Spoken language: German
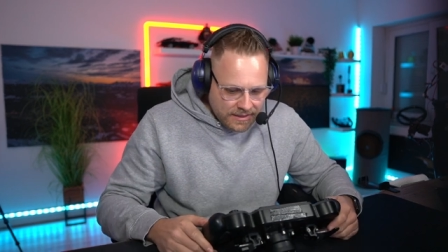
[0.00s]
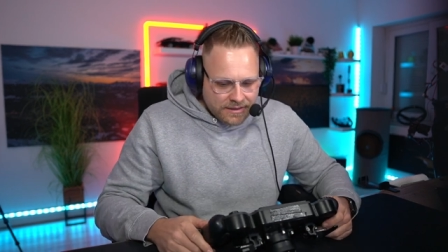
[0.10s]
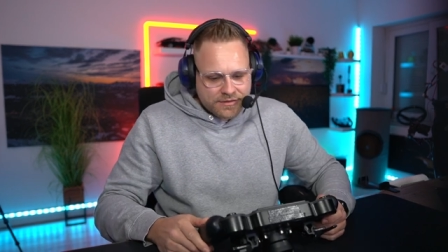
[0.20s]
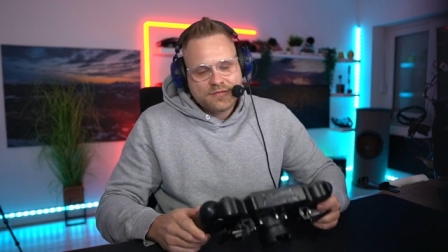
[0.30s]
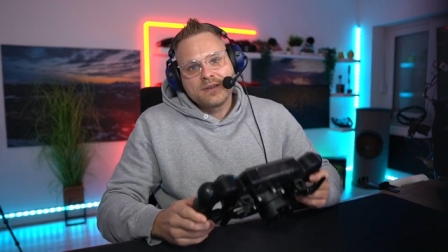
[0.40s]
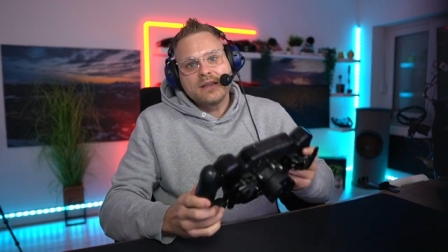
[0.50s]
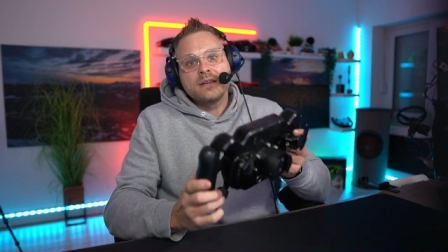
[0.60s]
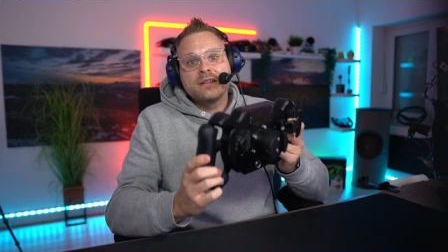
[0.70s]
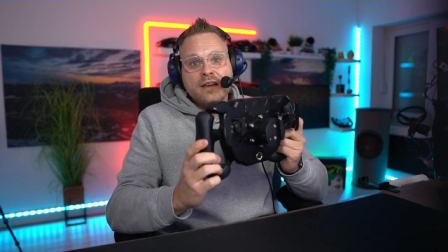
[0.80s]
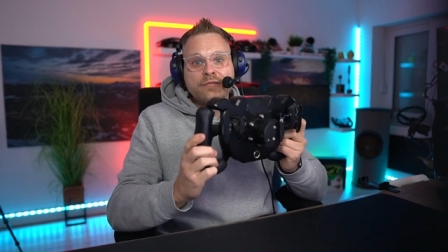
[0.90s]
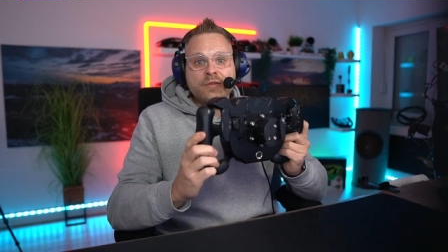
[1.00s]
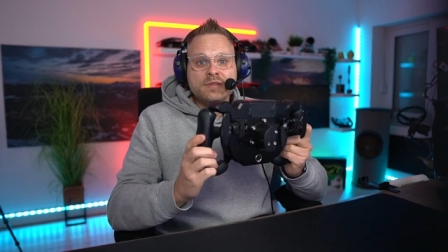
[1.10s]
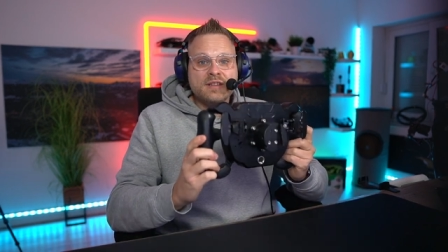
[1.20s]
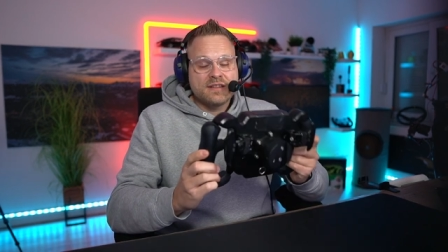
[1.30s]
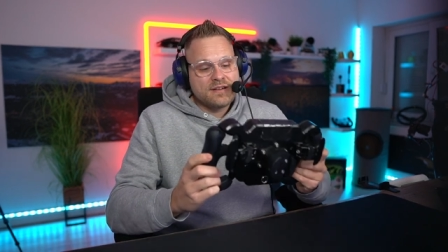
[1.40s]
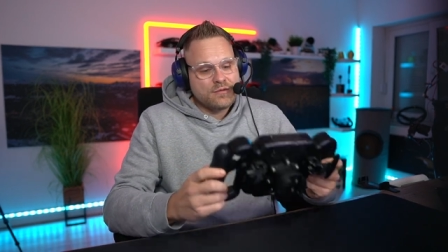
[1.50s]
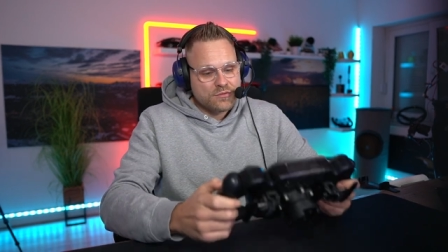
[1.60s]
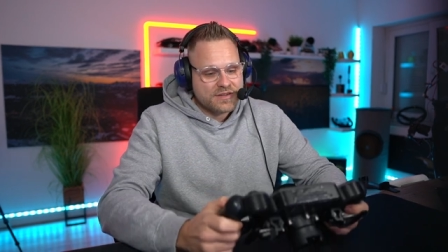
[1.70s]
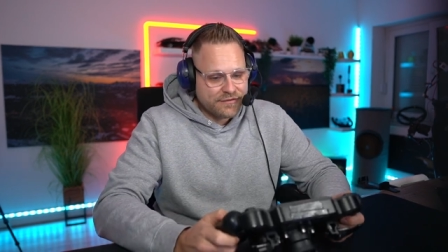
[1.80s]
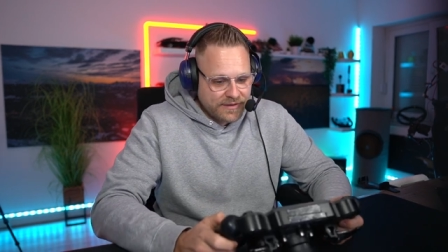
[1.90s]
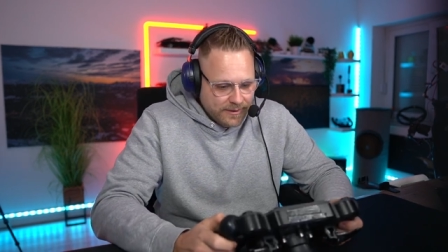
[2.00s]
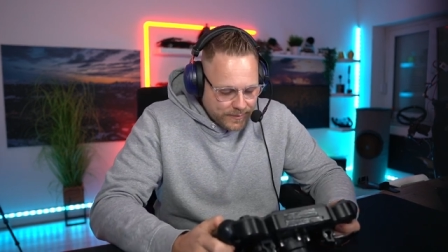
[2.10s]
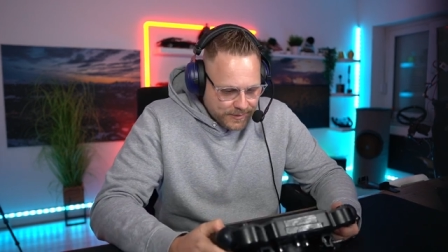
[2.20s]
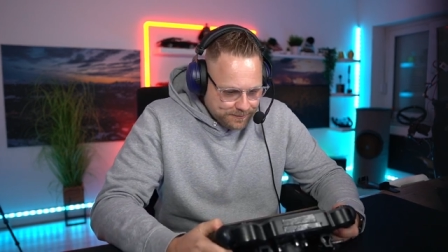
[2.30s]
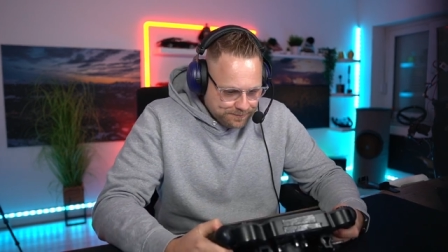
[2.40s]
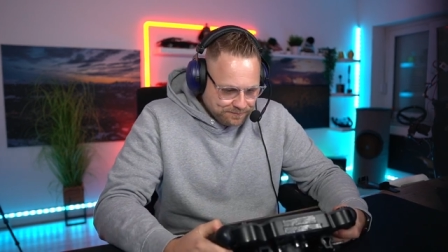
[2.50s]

weswegen ich davon ein sehr, sehr großer Fan bin.